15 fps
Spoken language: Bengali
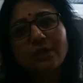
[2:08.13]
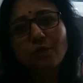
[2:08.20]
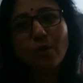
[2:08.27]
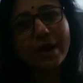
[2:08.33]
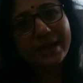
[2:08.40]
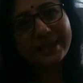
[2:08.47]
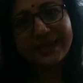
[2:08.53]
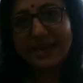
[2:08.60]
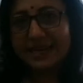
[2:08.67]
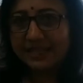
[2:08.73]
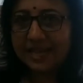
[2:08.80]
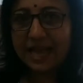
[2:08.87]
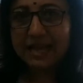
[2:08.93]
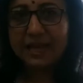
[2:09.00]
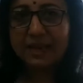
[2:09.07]
কোয়ারেন্টাইনে
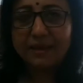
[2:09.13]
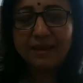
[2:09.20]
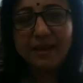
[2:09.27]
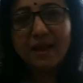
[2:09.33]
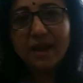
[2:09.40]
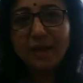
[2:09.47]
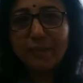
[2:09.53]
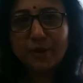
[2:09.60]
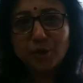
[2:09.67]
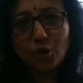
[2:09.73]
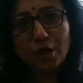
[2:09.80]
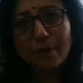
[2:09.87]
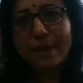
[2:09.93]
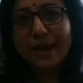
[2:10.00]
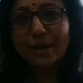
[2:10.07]
থাকে
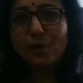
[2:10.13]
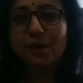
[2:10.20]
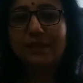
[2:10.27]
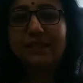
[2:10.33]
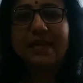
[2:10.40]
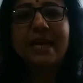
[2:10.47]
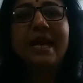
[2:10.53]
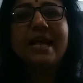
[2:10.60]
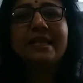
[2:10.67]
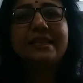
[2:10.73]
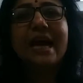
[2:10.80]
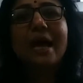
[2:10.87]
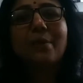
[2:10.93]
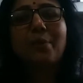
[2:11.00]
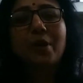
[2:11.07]
পেছনের ব্যালকনিতে
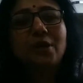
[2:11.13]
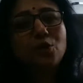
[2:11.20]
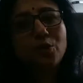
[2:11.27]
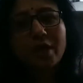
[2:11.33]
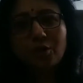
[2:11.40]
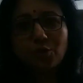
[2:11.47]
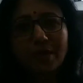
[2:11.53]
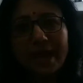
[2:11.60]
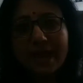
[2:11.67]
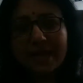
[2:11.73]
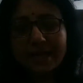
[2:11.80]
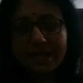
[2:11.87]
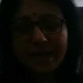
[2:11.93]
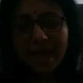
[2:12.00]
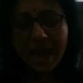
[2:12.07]
তারপরে ধুয়ে ধুয়ে
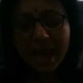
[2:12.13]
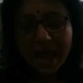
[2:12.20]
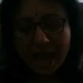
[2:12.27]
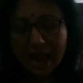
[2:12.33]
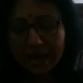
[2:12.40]
রাখি আর